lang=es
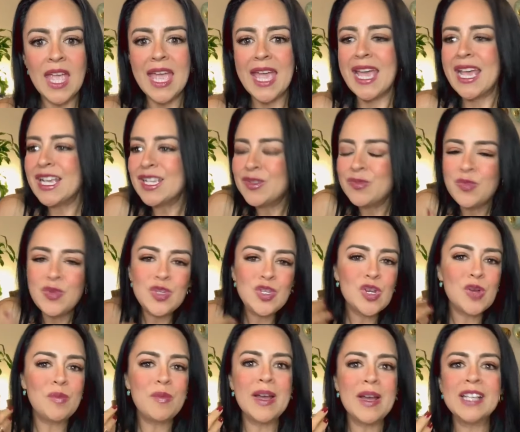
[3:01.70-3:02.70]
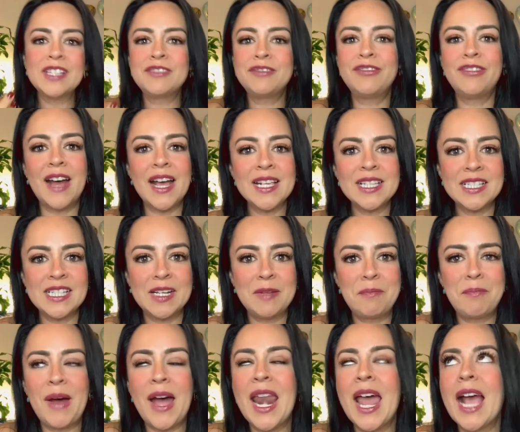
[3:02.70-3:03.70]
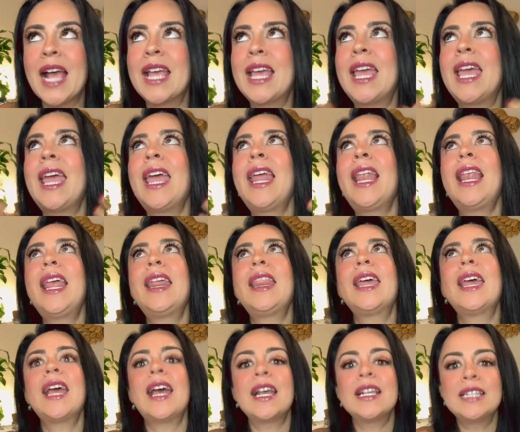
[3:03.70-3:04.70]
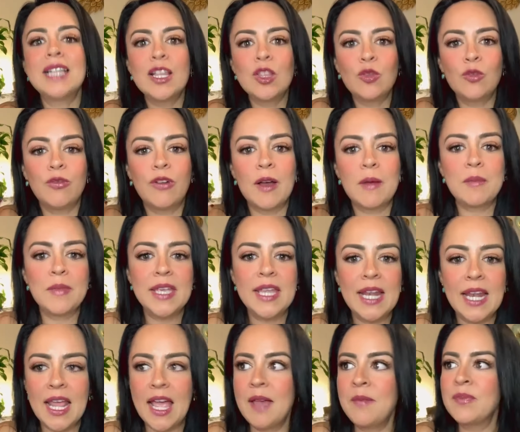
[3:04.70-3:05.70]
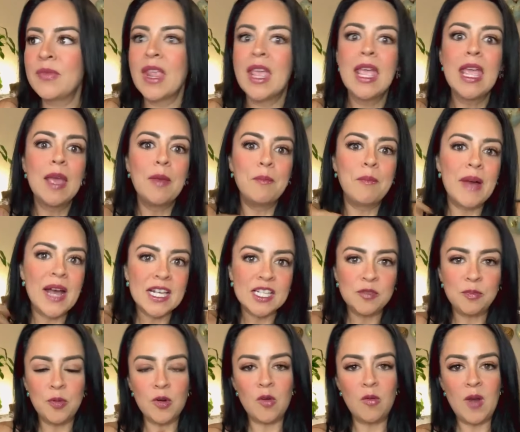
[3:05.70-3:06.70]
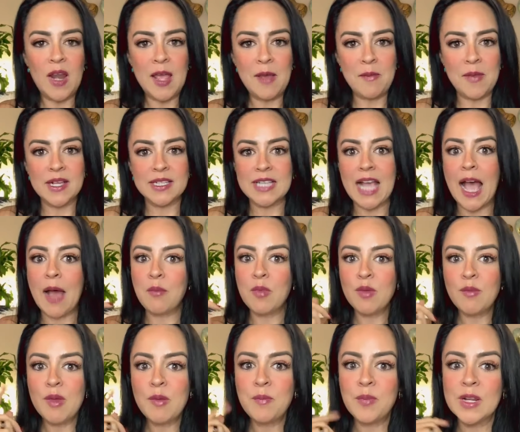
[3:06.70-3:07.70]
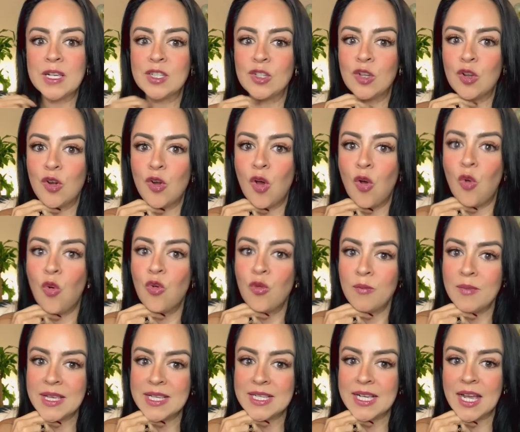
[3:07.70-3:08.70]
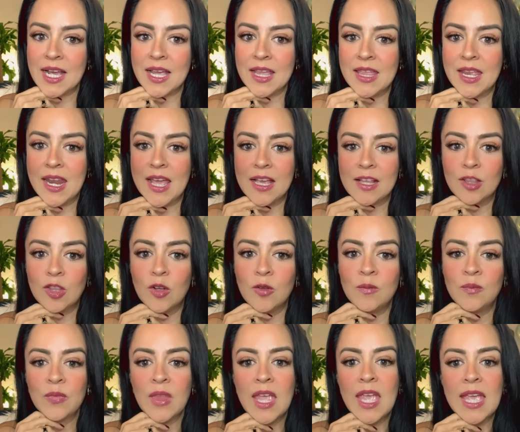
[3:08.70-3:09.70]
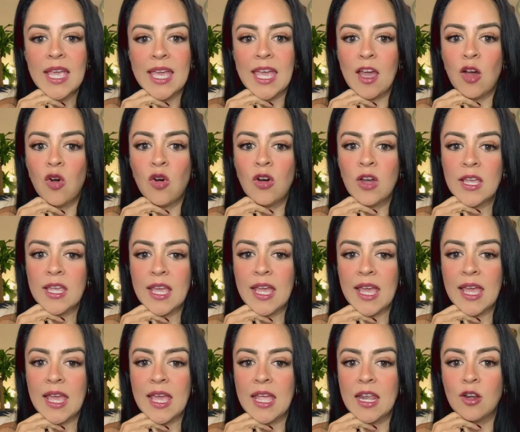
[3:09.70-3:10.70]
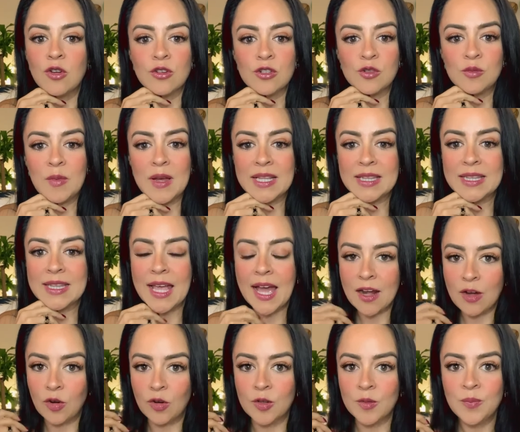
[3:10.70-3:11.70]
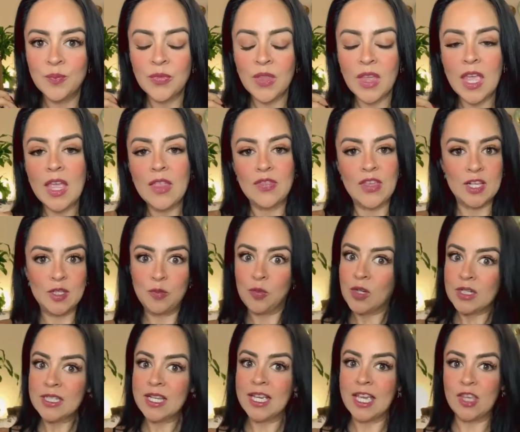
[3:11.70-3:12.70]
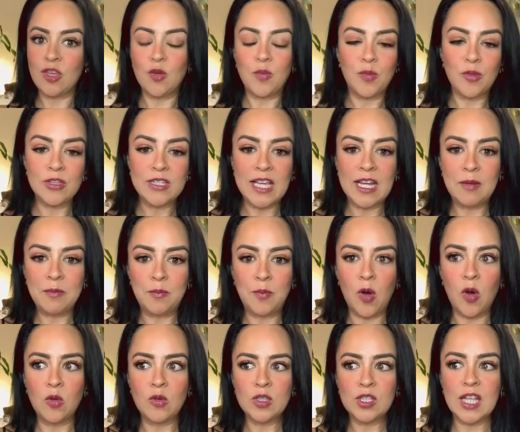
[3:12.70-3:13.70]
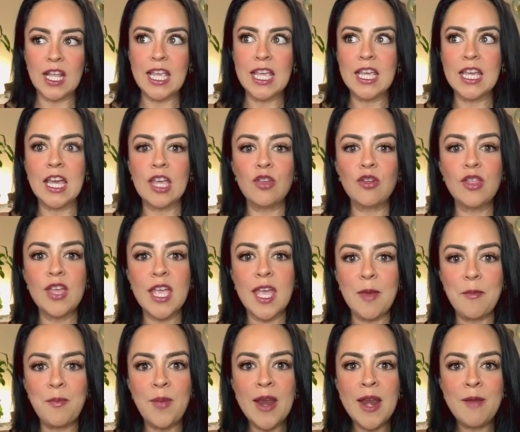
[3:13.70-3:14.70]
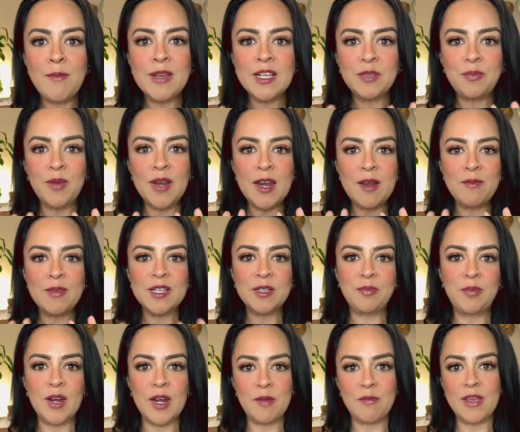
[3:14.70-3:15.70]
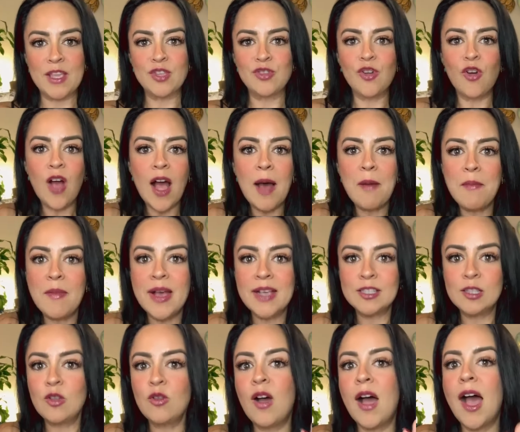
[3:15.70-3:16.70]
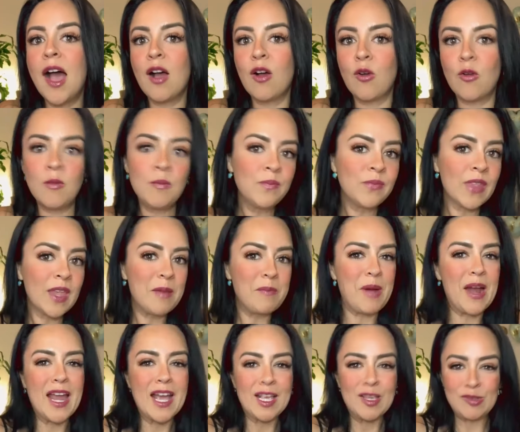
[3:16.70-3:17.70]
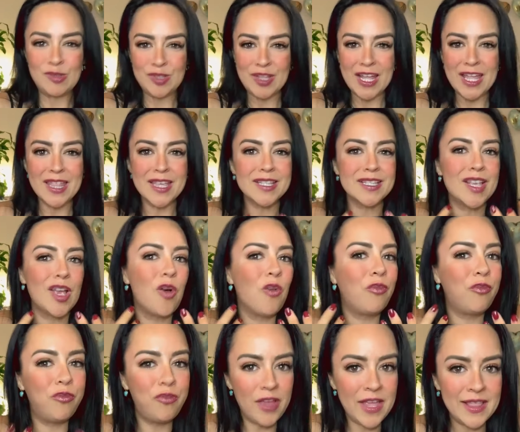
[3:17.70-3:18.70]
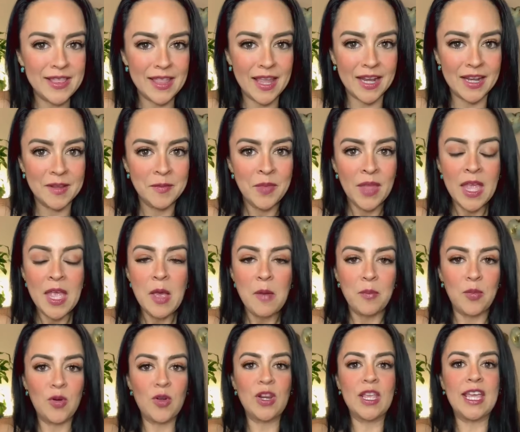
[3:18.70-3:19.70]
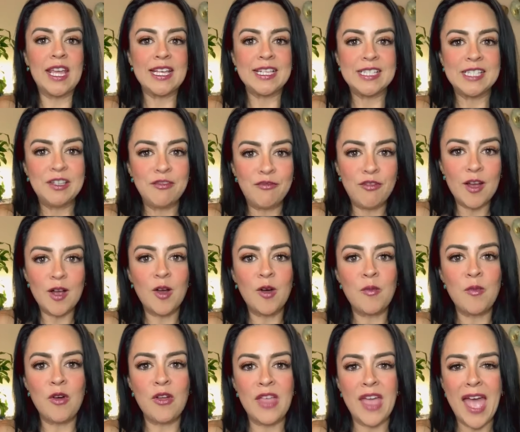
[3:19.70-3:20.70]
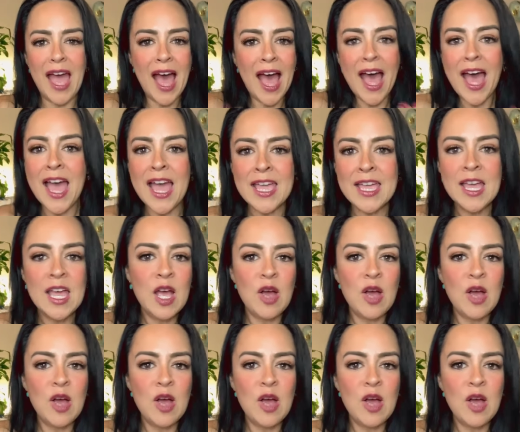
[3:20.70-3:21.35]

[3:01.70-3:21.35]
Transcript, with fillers: Es mucho más fácil. ¿Para qué le dejas a tu familia? más problemas. A mí me impresionó un mensaje directo que hoy eh, nos mandaron después de que yo puse el post y que yo dije, espérenme, espérenme, espérenme, yo jamás lo hago para que ustedes se ofendan porque sí fue como de, ay,